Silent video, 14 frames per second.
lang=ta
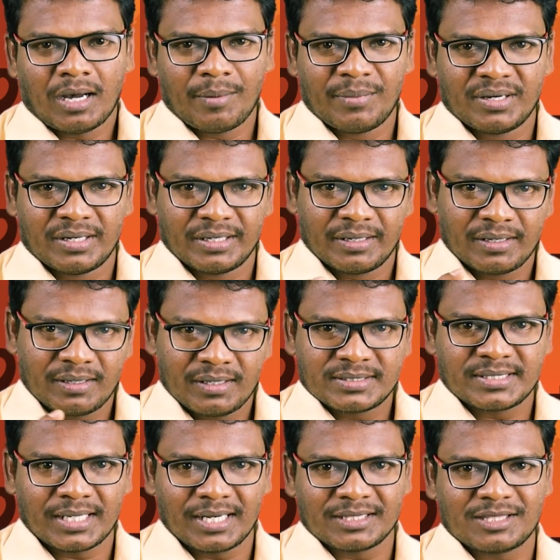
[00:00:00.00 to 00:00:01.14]
நம்ம
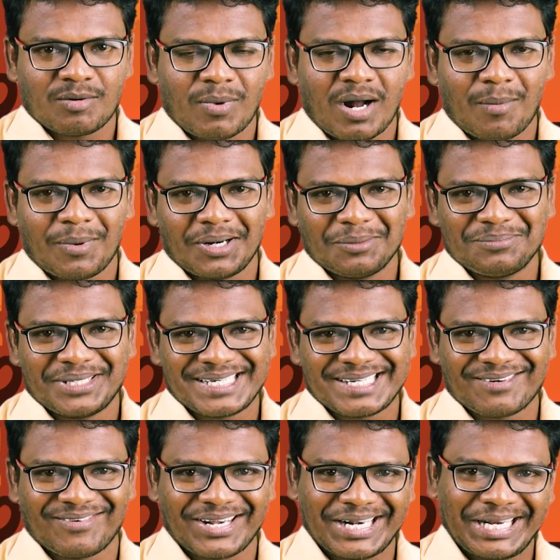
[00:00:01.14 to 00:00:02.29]
சேலத்து மாமலம்
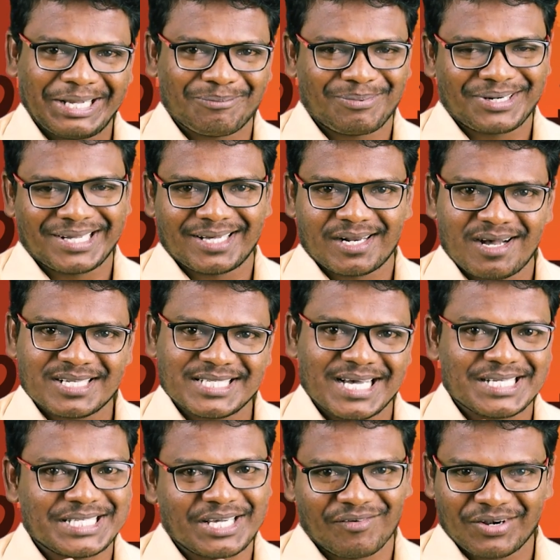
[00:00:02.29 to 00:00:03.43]
என்று வர்ணிக்கப்பட்ட
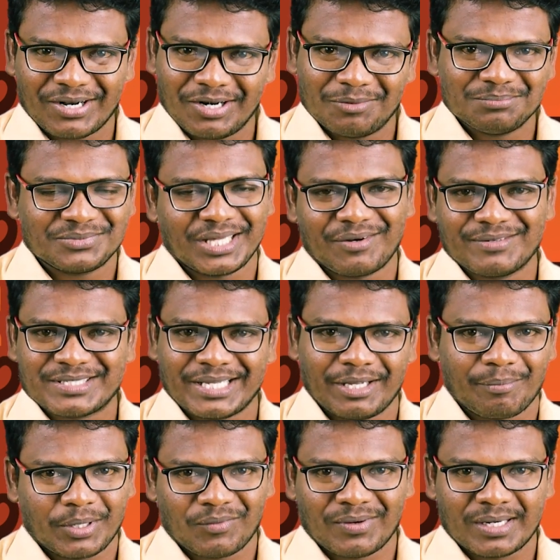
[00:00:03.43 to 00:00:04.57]
ராஜாஜி அவர்களும் தேர்வு
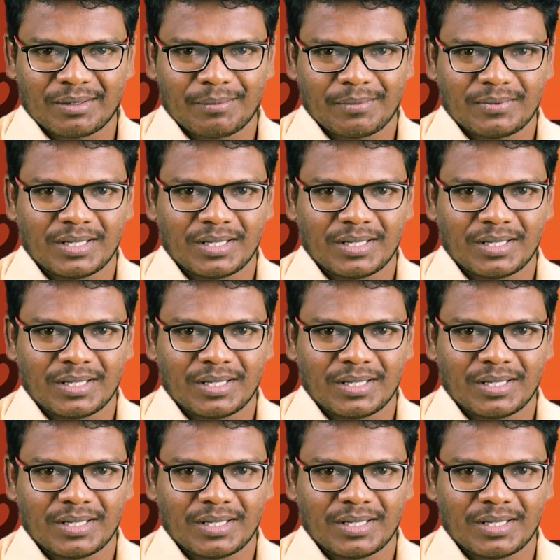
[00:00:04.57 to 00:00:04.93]
செய்யப்படுவார்